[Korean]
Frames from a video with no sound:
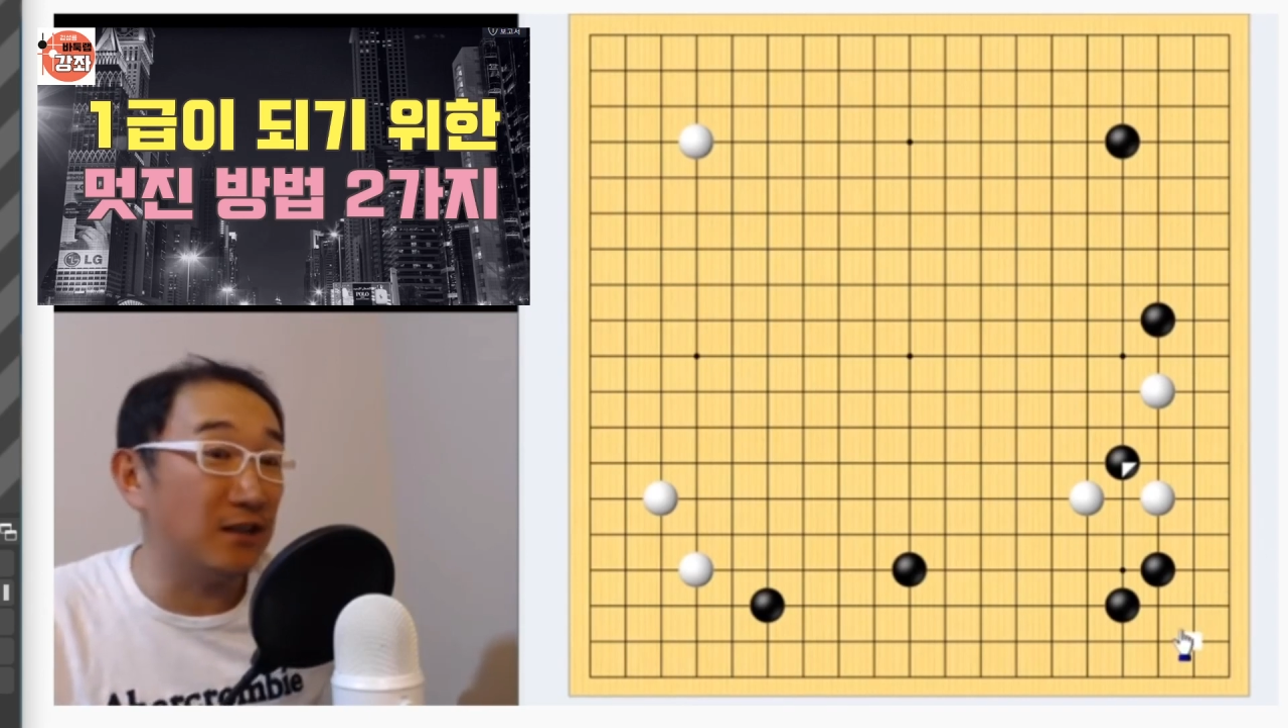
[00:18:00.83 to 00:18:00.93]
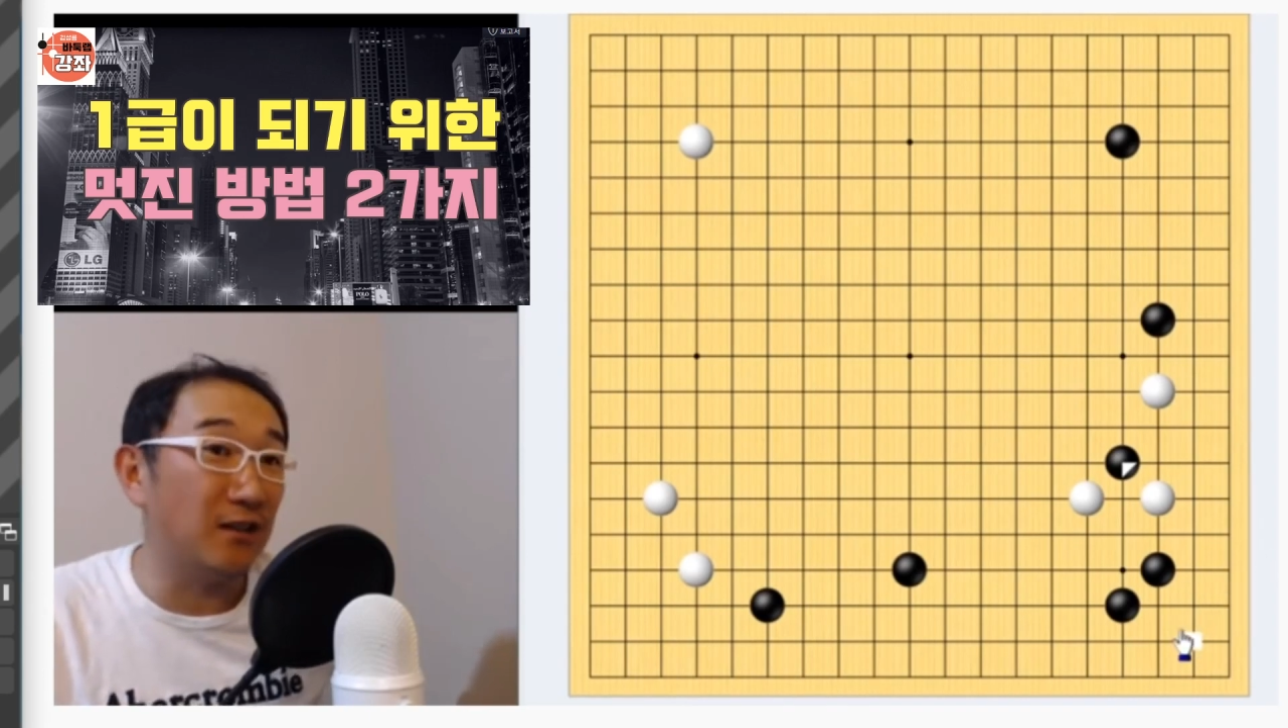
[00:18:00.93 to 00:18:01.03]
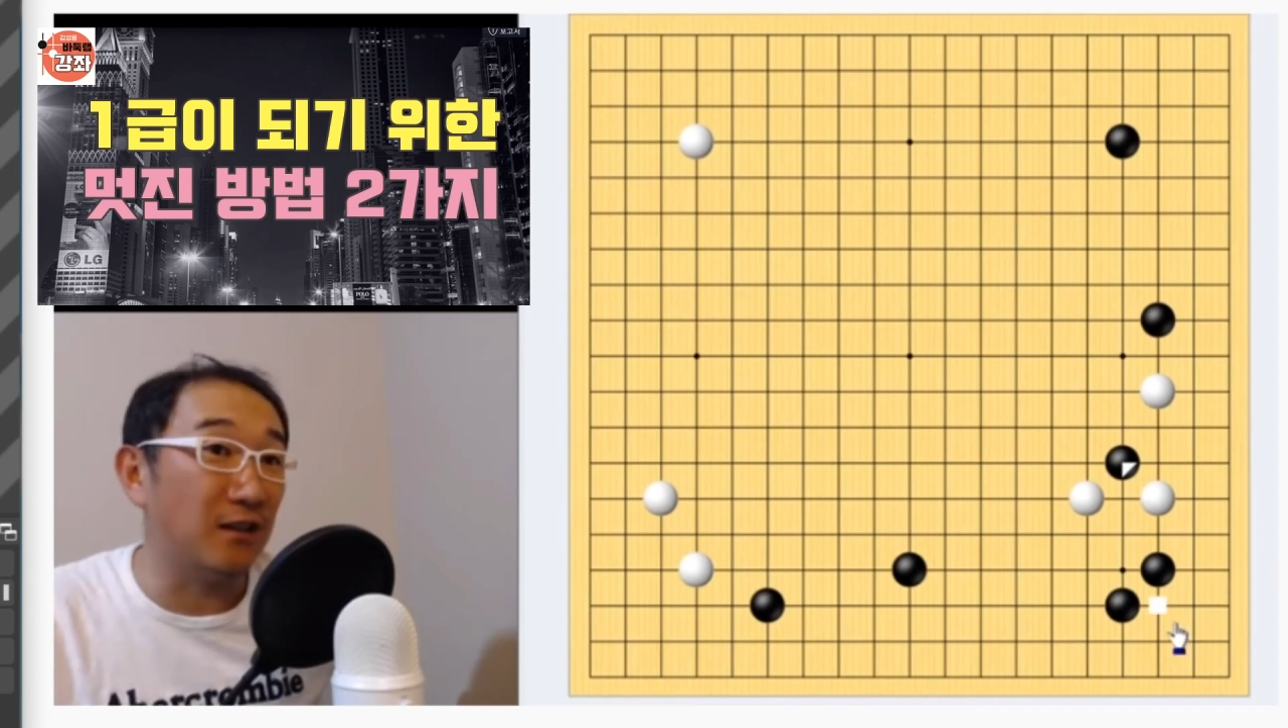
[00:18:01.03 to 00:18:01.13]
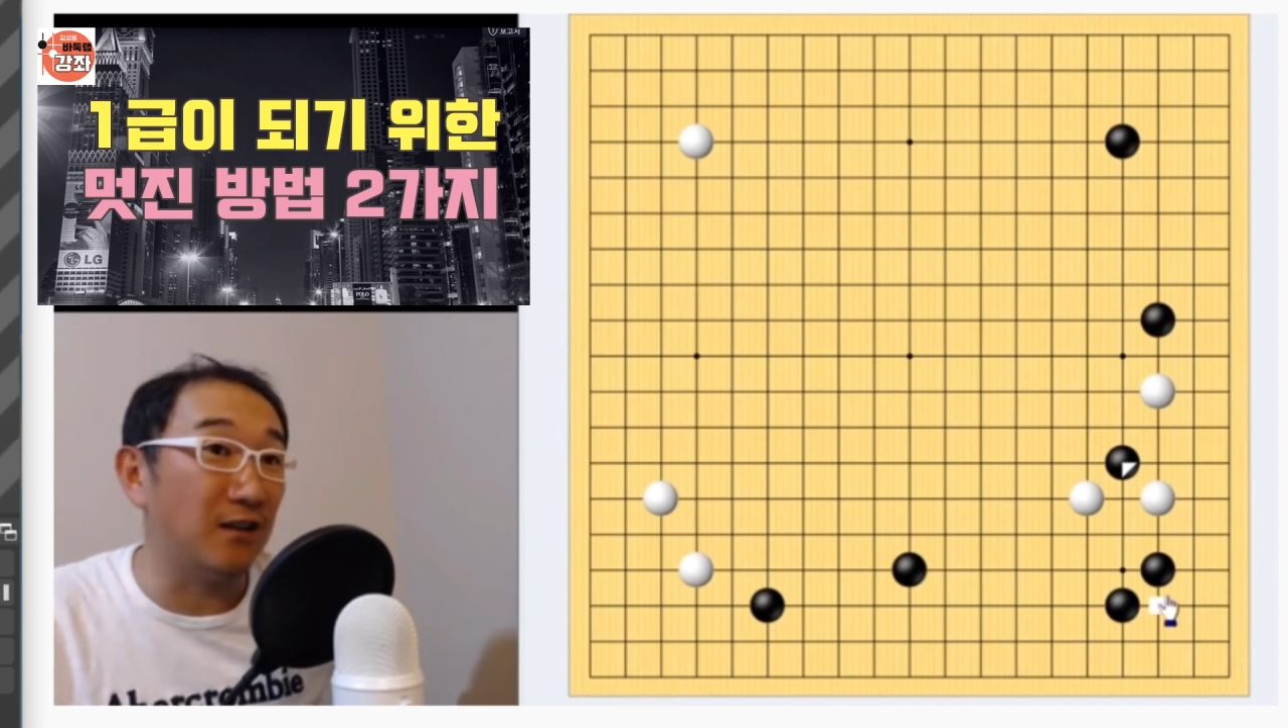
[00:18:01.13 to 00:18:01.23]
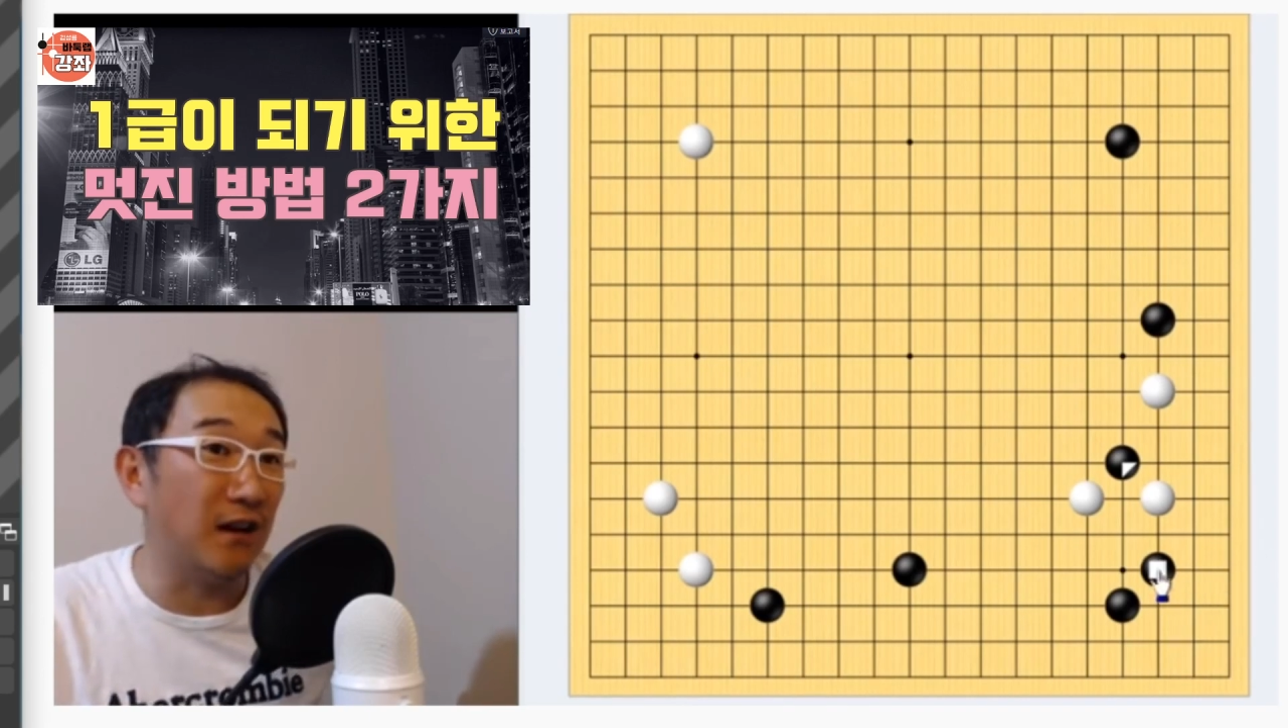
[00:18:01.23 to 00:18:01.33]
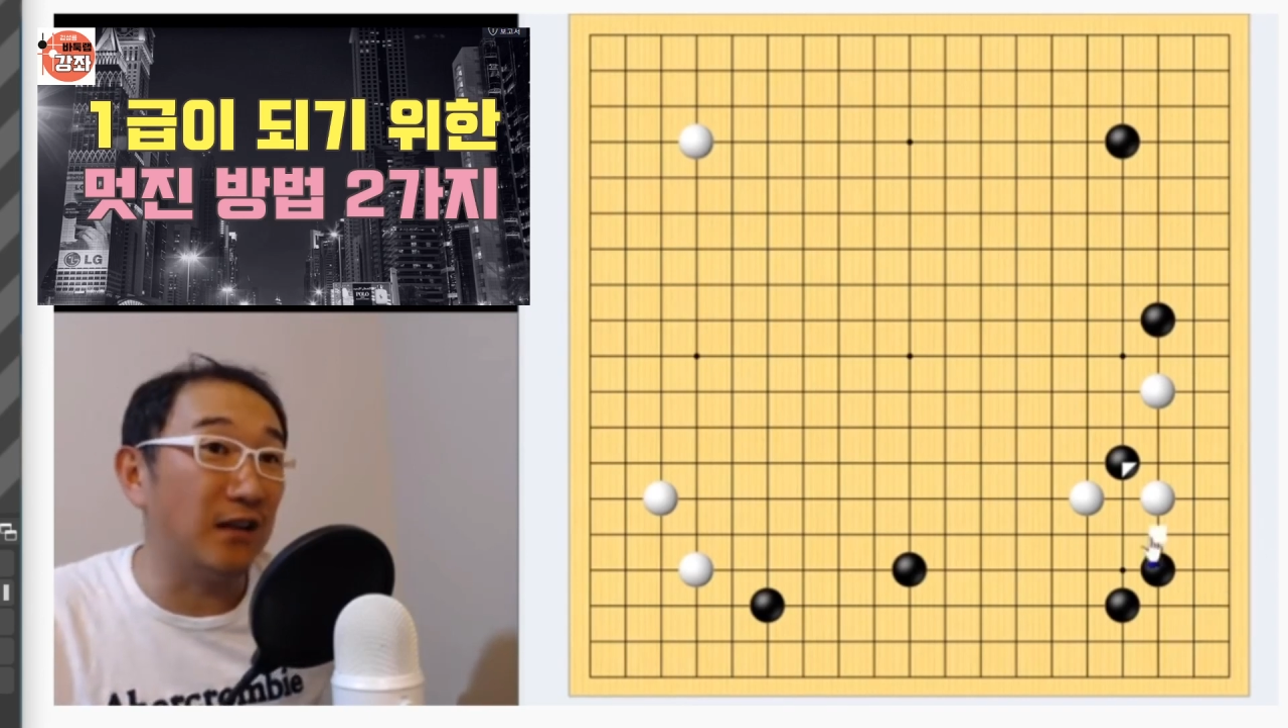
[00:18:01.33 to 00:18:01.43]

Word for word: 했어요.